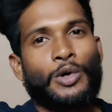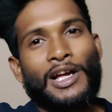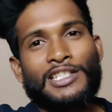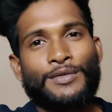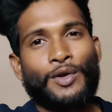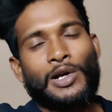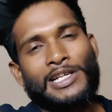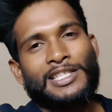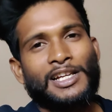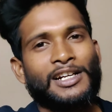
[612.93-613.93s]
सो आज का ब्लॉग
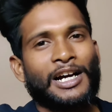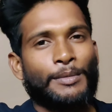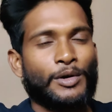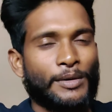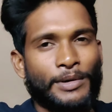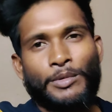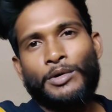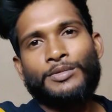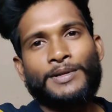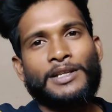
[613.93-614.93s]
कैसा लगा आप लोग कमेंट
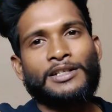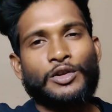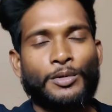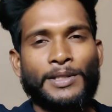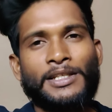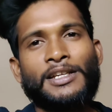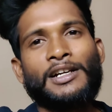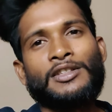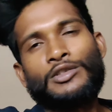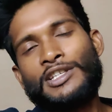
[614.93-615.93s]
बॉक्स में जाकर जरूर
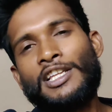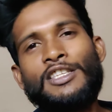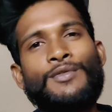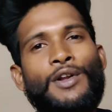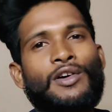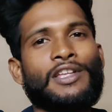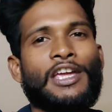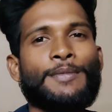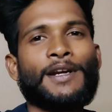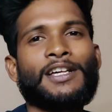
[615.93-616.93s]
बताइएगा तो चलिए इस वीडियो को
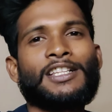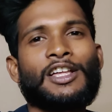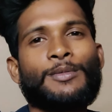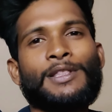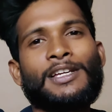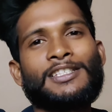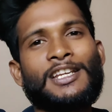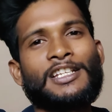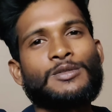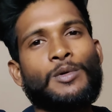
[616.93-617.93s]
यहीं पेंड करते हैं और मिलते हैं
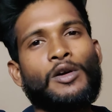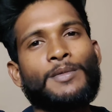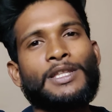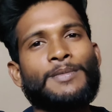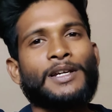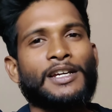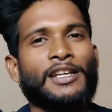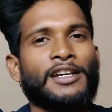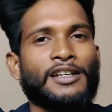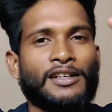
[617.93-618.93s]
किसी नेक्स्ट ब्लॉग में तब तक के
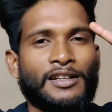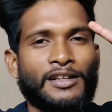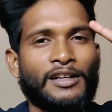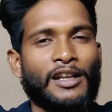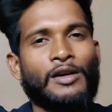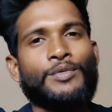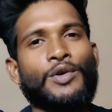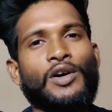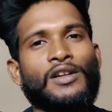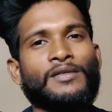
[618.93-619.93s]
लिए लव
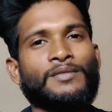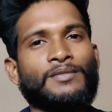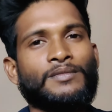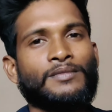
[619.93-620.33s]
यू ऑल